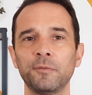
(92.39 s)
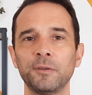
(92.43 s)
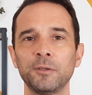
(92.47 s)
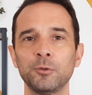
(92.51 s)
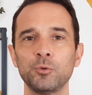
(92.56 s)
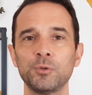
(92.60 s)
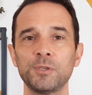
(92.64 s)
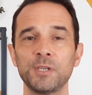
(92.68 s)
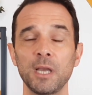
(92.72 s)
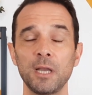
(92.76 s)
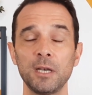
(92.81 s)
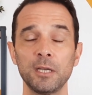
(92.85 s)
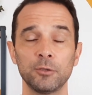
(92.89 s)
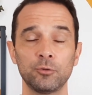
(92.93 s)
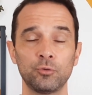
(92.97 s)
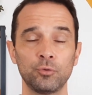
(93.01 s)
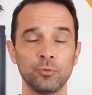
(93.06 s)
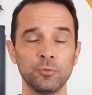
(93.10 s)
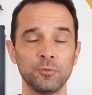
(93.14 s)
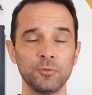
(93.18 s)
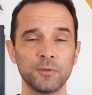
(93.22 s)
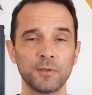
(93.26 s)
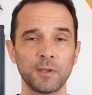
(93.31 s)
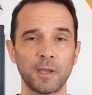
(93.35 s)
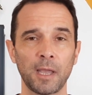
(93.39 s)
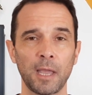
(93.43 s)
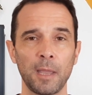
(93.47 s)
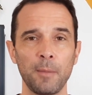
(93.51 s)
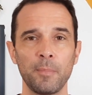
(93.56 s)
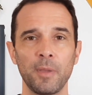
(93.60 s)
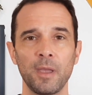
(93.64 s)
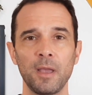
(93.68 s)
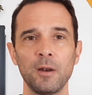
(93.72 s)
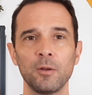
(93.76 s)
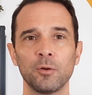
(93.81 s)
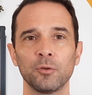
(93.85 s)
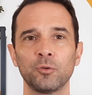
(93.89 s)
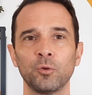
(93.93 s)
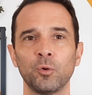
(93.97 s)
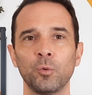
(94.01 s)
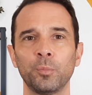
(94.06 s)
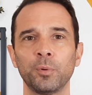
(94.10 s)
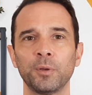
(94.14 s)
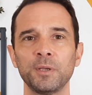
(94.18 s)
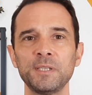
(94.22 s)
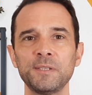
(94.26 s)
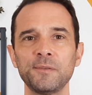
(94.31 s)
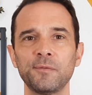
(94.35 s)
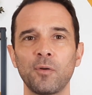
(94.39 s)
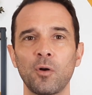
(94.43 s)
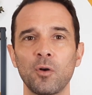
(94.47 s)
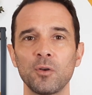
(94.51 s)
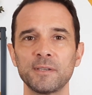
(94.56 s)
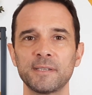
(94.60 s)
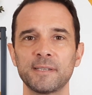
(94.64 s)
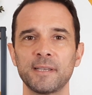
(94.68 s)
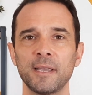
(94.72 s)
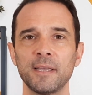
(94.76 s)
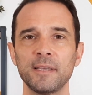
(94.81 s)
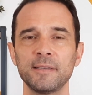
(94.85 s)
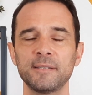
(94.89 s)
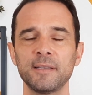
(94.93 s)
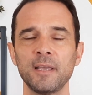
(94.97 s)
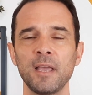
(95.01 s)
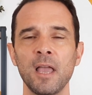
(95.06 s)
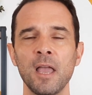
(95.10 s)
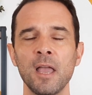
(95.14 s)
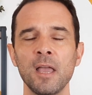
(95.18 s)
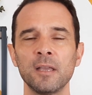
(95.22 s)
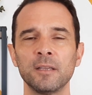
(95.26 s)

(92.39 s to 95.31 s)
Fiducial est une très belle entreprise française